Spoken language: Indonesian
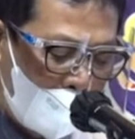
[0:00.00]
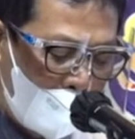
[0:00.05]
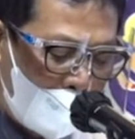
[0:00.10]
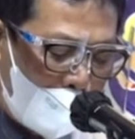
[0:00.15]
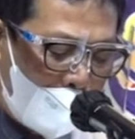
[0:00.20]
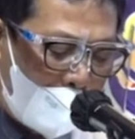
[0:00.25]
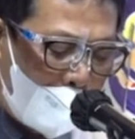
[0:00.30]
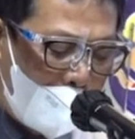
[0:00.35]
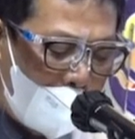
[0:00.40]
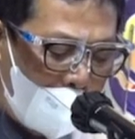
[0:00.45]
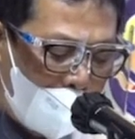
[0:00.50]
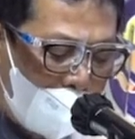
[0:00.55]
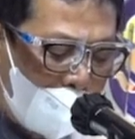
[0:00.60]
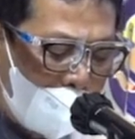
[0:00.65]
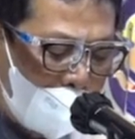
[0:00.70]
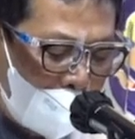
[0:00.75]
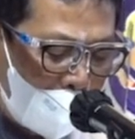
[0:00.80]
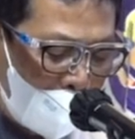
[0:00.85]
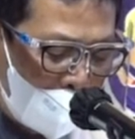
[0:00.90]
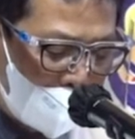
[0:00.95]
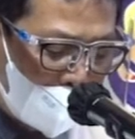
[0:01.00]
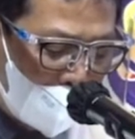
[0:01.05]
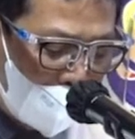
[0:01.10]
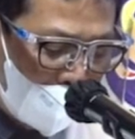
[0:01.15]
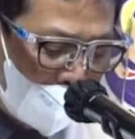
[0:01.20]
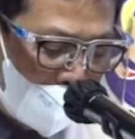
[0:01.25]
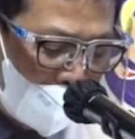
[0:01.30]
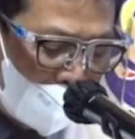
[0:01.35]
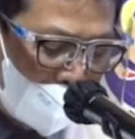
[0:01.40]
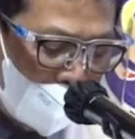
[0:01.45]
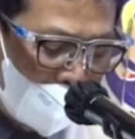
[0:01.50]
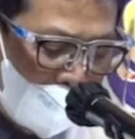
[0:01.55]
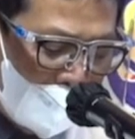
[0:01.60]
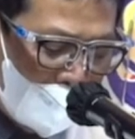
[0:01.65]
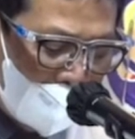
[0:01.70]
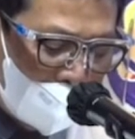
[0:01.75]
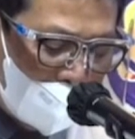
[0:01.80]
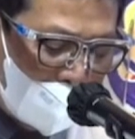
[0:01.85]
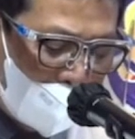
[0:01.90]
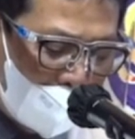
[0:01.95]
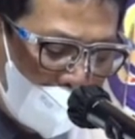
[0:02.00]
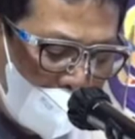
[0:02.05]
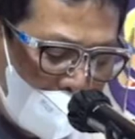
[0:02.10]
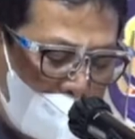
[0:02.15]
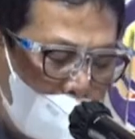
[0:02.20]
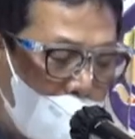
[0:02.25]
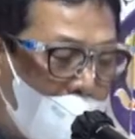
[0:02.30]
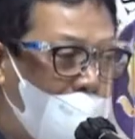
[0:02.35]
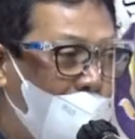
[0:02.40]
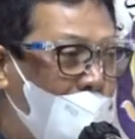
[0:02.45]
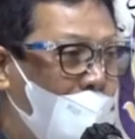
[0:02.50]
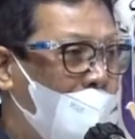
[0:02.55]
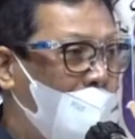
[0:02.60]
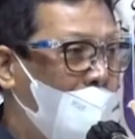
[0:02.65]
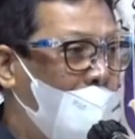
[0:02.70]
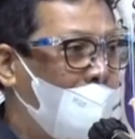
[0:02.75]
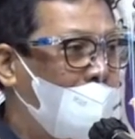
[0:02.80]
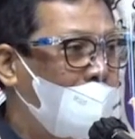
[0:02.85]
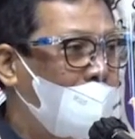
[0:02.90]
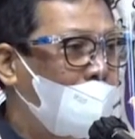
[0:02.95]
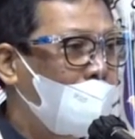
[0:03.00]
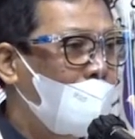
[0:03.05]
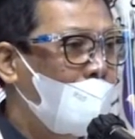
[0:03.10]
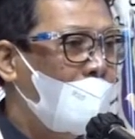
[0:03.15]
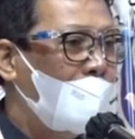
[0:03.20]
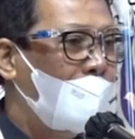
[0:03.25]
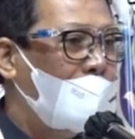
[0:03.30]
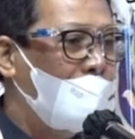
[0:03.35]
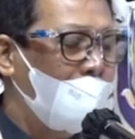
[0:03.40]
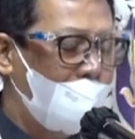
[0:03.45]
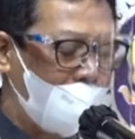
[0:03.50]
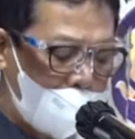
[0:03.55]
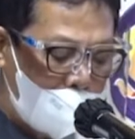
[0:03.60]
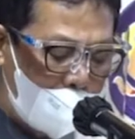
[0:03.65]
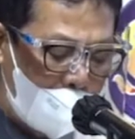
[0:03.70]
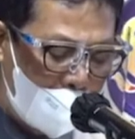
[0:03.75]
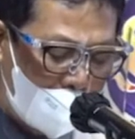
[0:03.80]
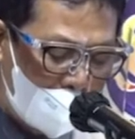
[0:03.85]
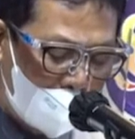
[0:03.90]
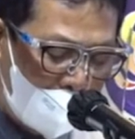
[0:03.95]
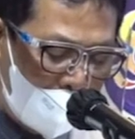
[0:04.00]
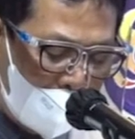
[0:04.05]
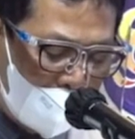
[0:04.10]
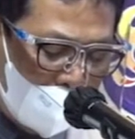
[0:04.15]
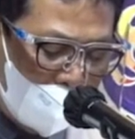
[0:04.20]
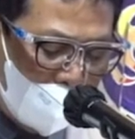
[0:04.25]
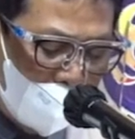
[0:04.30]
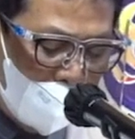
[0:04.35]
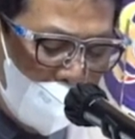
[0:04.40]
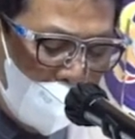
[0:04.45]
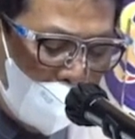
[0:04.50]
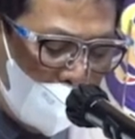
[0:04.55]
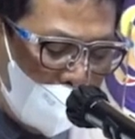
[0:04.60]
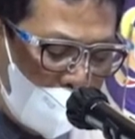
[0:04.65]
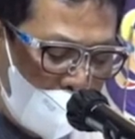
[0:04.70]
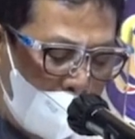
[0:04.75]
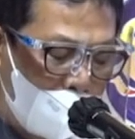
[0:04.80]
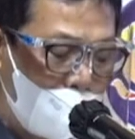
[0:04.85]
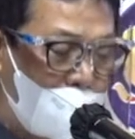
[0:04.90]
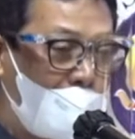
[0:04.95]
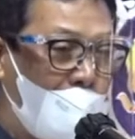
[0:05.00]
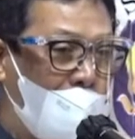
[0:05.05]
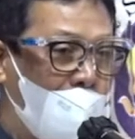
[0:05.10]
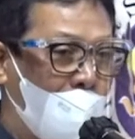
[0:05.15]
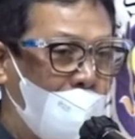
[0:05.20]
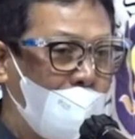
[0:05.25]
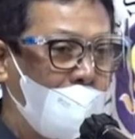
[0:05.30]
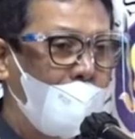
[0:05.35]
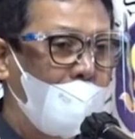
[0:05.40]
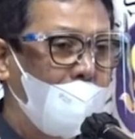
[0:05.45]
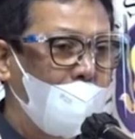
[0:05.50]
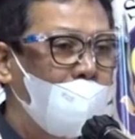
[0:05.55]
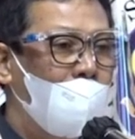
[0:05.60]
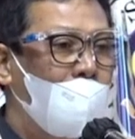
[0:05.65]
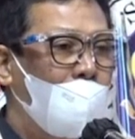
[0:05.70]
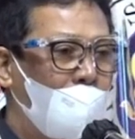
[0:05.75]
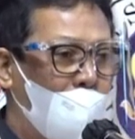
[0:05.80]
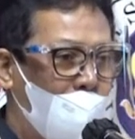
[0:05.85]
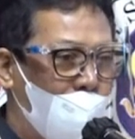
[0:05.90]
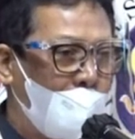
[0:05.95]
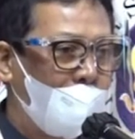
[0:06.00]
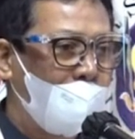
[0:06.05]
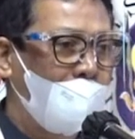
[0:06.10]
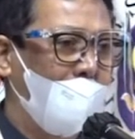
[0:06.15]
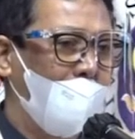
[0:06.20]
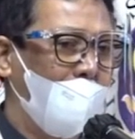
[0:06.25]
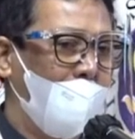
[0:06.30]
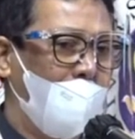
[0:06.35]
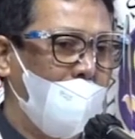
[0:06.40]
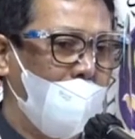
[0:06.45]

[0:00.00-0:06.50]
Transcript: air generator sebagai fasilitas kesehatan di ruang perawatan rumah sakit.